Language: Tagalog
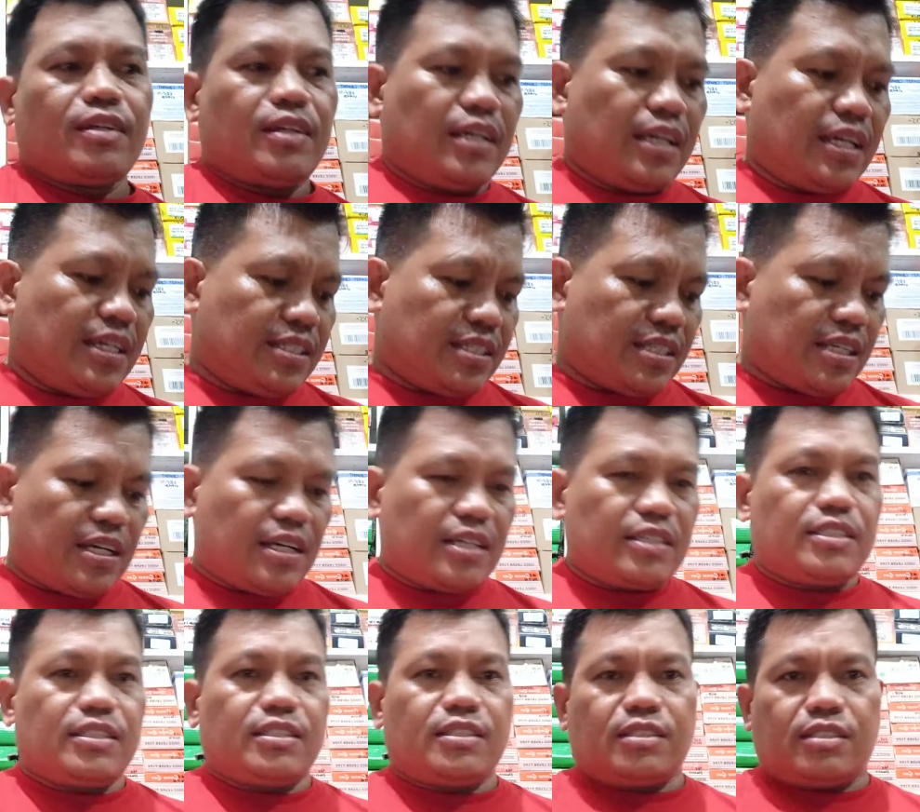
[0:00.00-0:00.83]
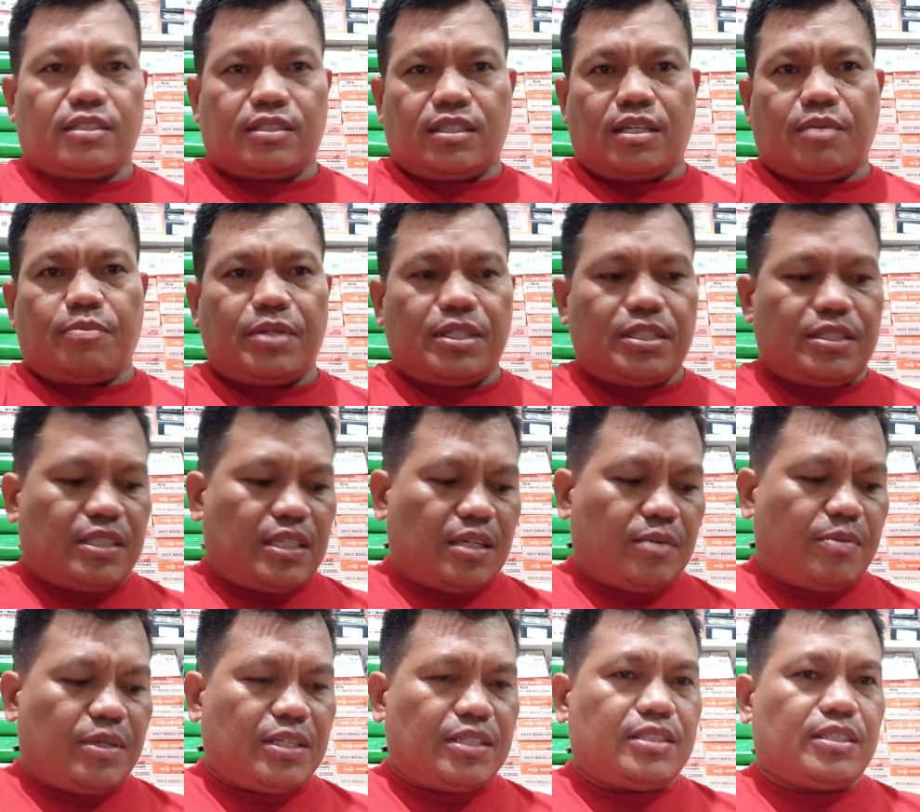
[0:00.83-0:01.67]

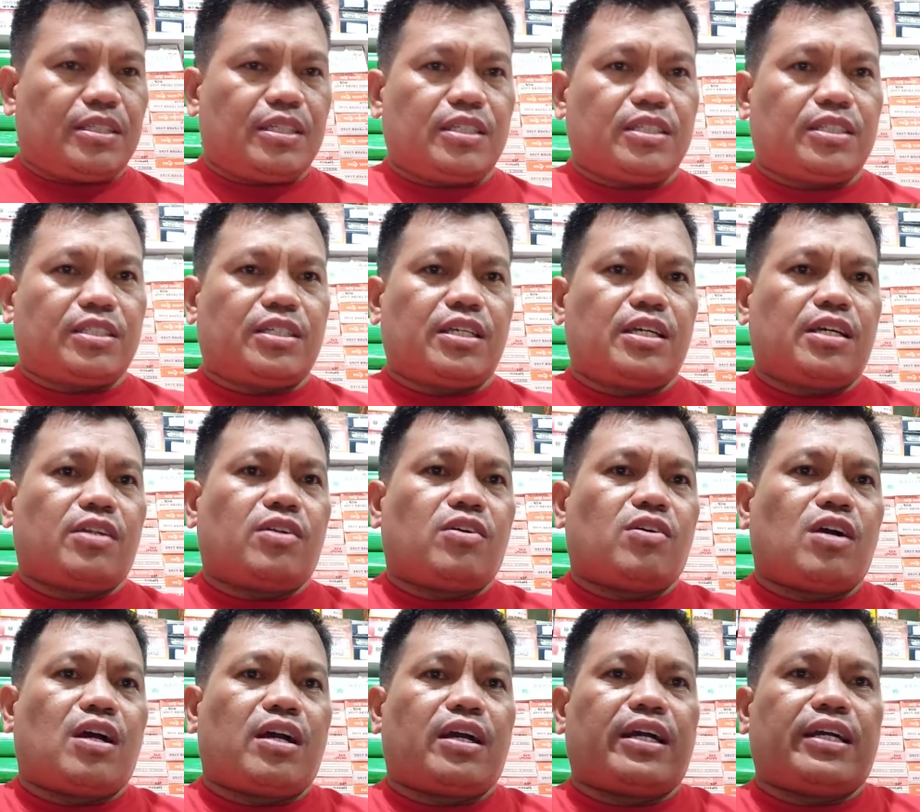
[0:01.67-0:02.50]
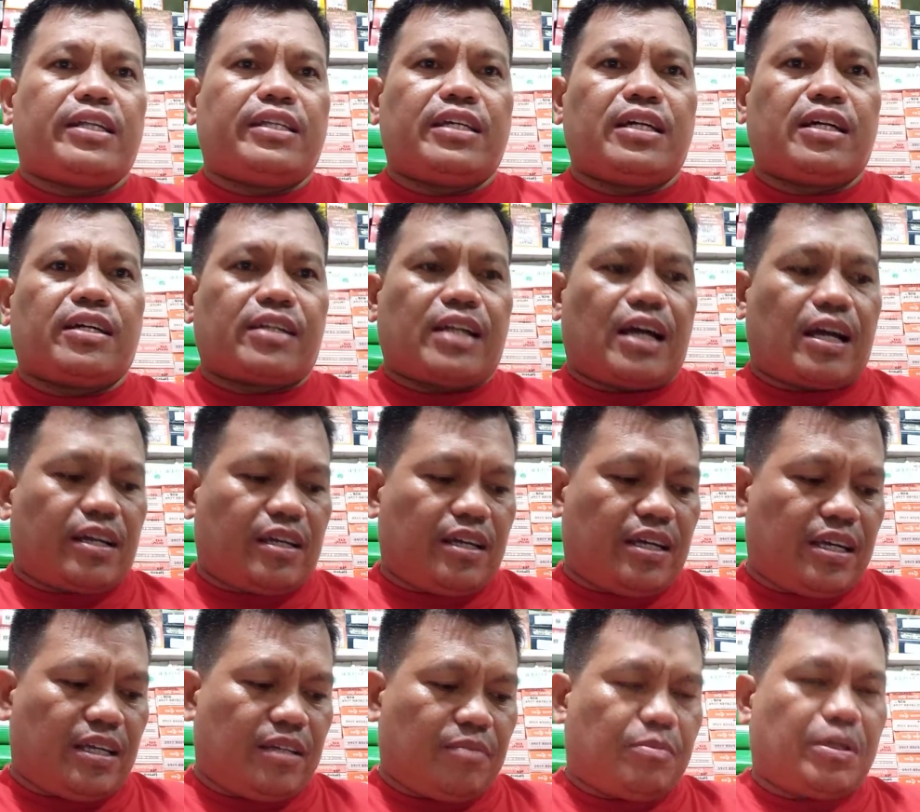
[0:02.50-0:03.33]
SR7760 ang kanyang rack
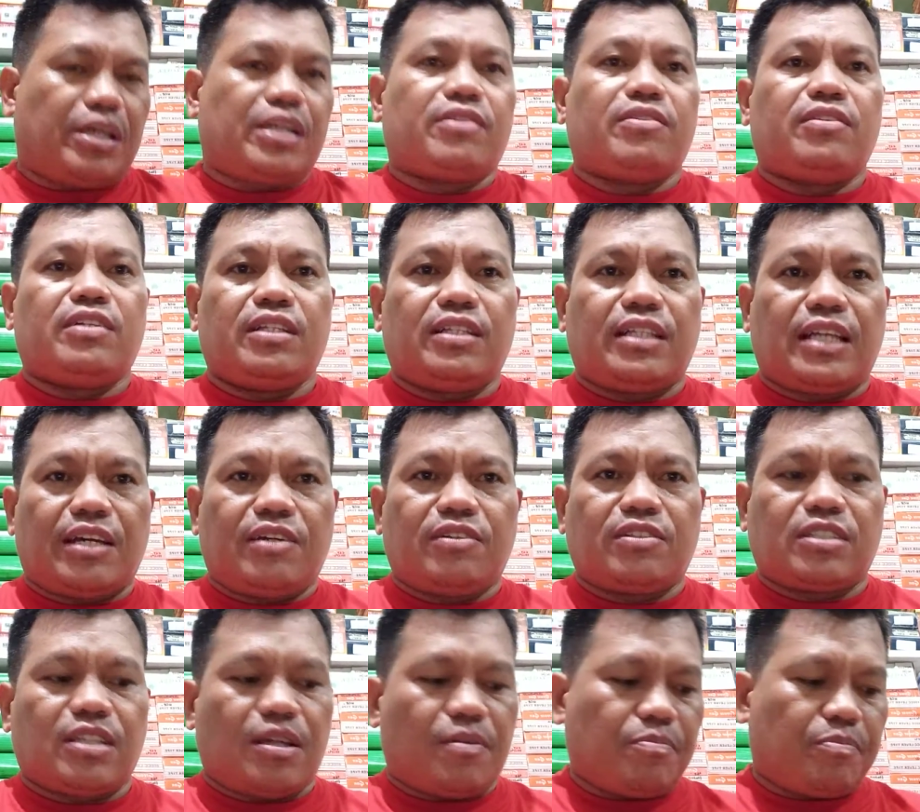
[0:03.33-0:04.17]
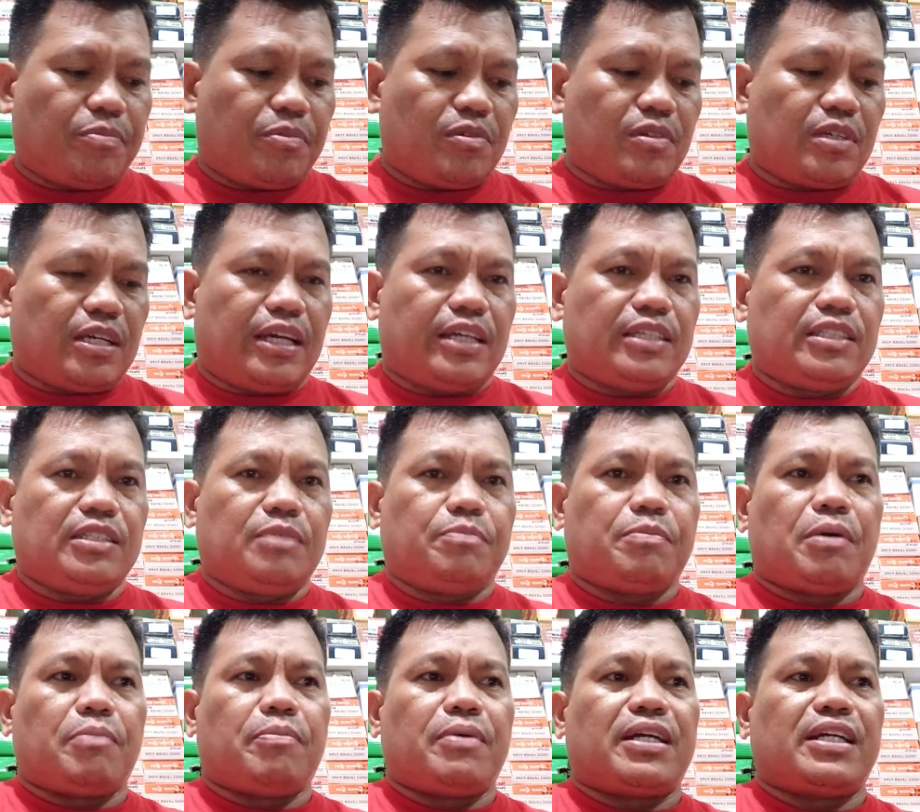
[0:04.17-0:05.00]
in mayroon din tayong sample guys
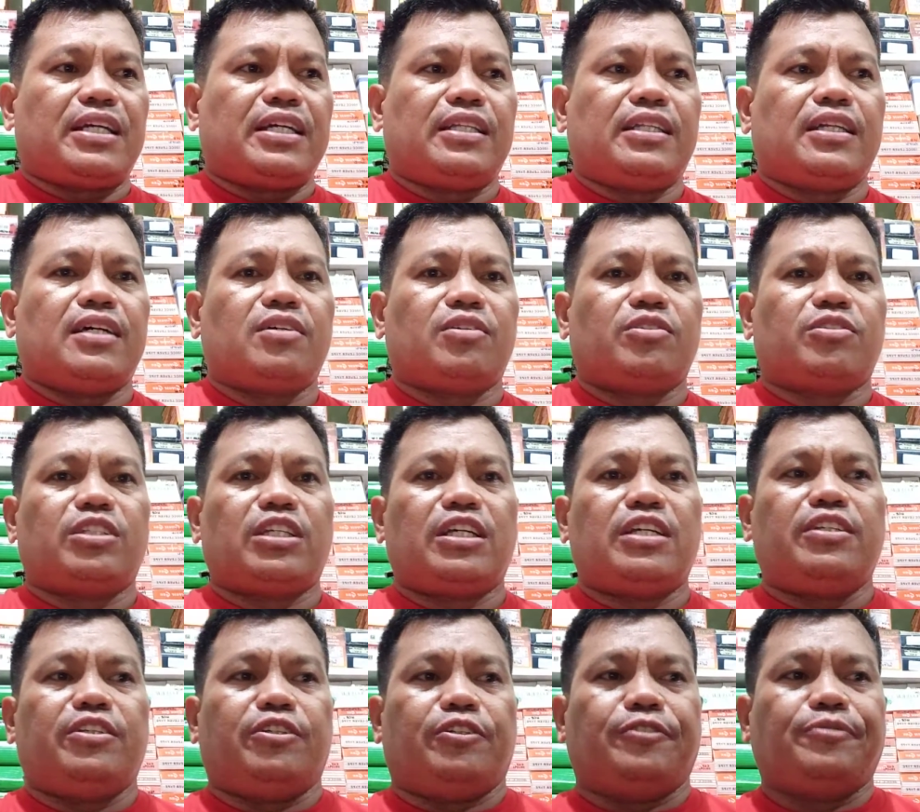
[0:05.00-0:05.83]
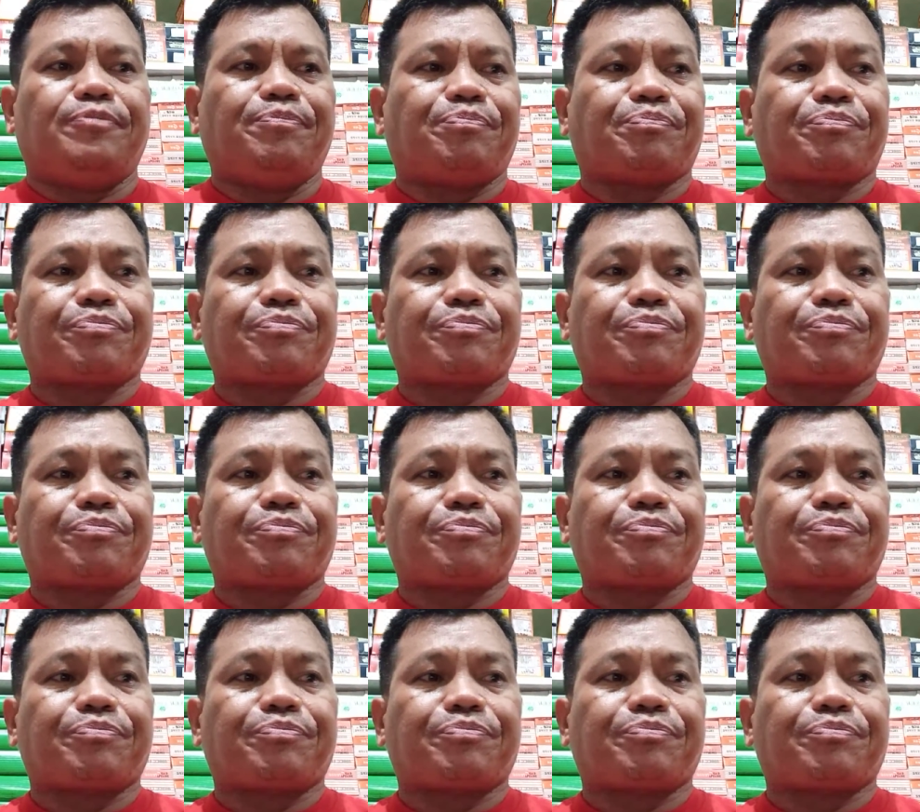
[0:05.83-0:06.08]
ipapakita ko sa inyo